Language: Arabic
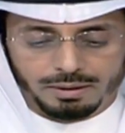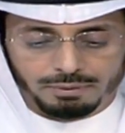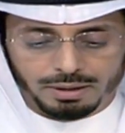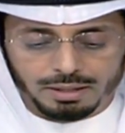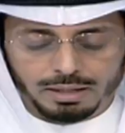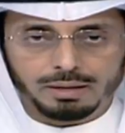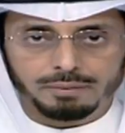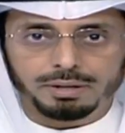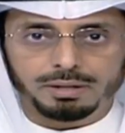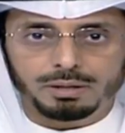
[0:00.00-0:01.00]
فلذلك
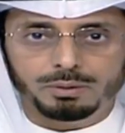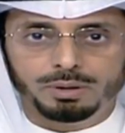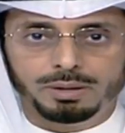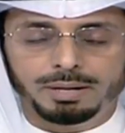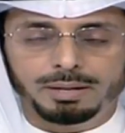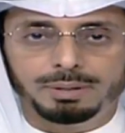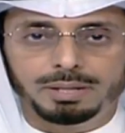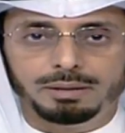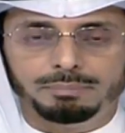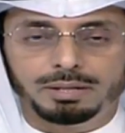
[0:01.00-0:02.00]
فرق العلماء
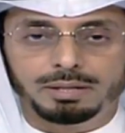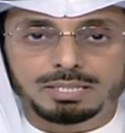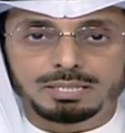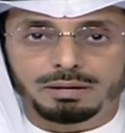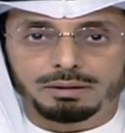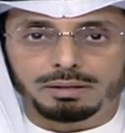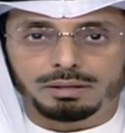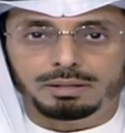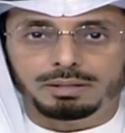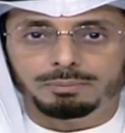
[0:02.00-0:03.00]
بين من
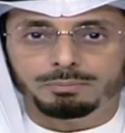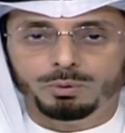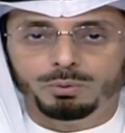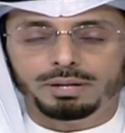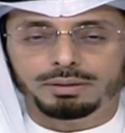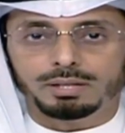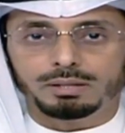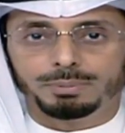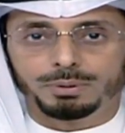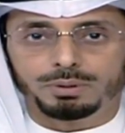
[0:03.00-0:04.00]
يسترقي وهو الذي
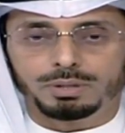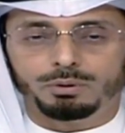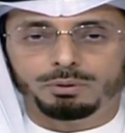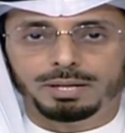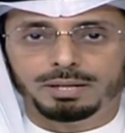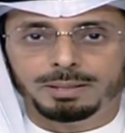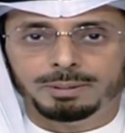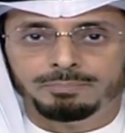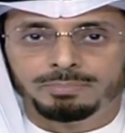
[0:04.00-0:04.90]
يطلب الرقية وبين